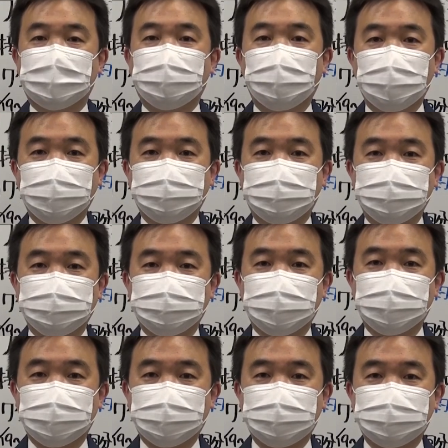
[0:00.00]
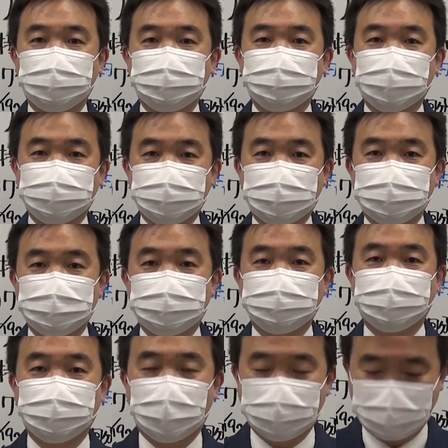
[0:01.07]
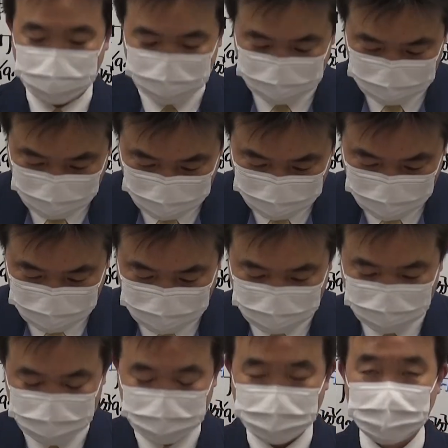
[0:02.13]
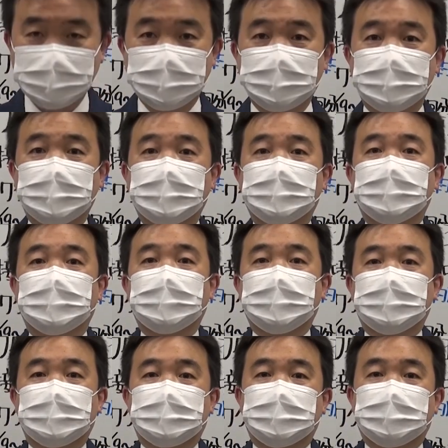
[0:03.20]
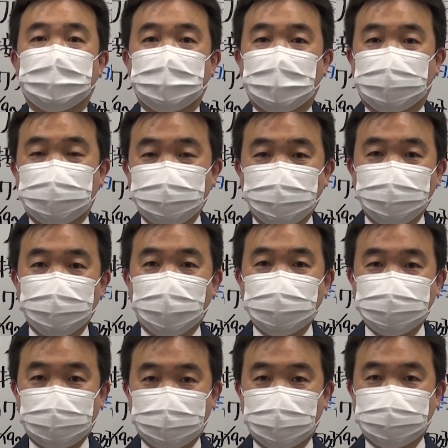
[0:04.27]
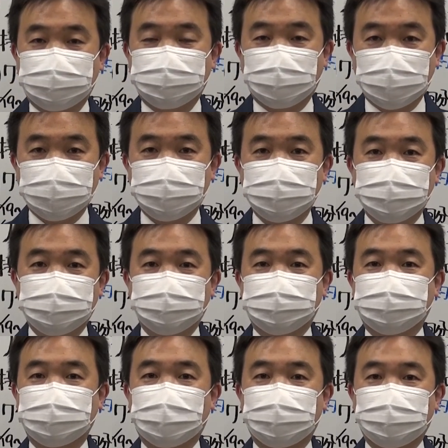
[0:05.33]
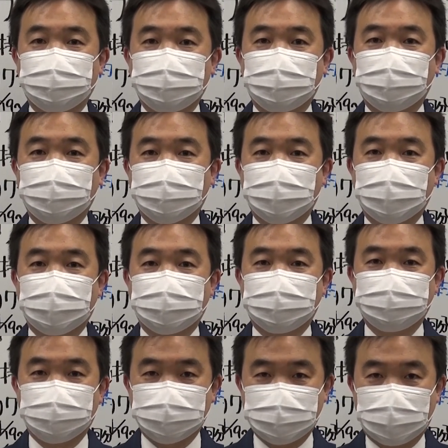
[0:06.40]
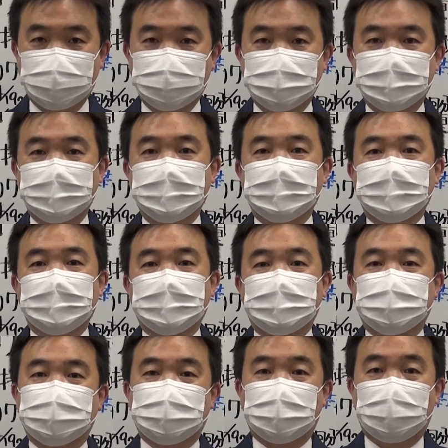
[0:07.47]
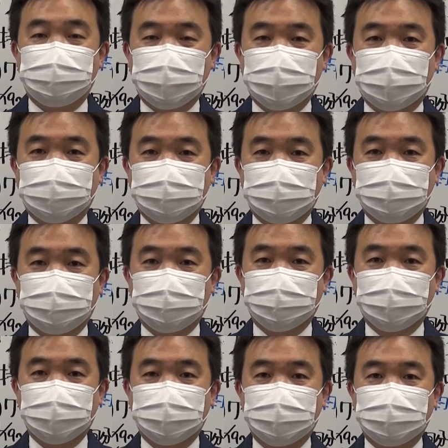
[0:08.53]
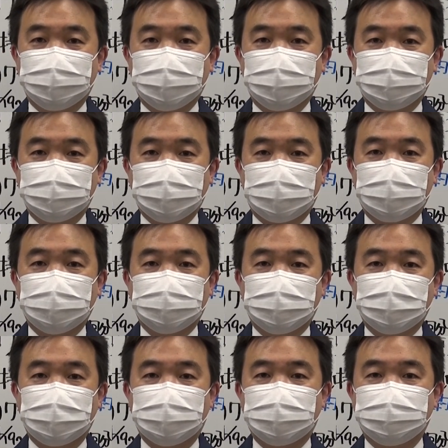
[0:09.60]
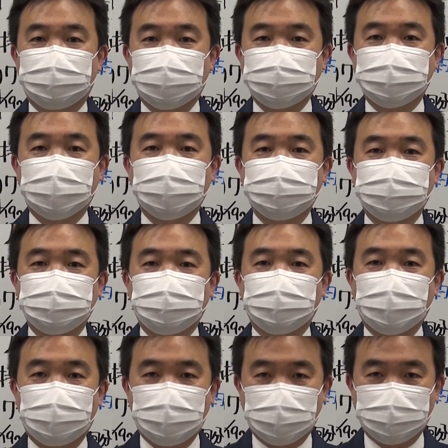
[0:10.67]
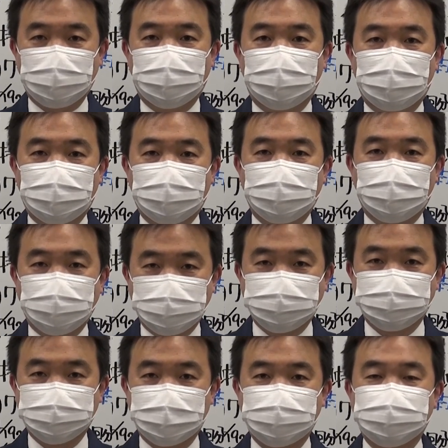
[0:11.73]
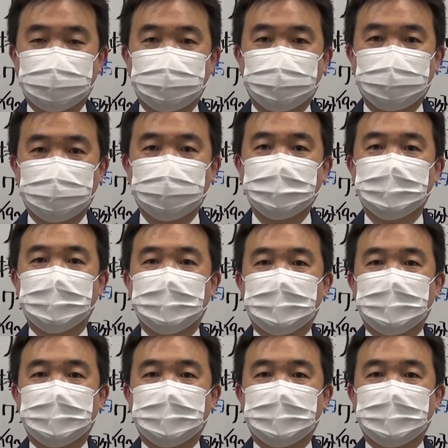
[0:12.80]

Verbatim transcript: コメントをお寄せいただいている皆さん、いつもありがとうございます。昨日の朝は素晴らしいニュースが飛び込んできました。アメリカで行われていたマスターズトーナメントゴルフですけども、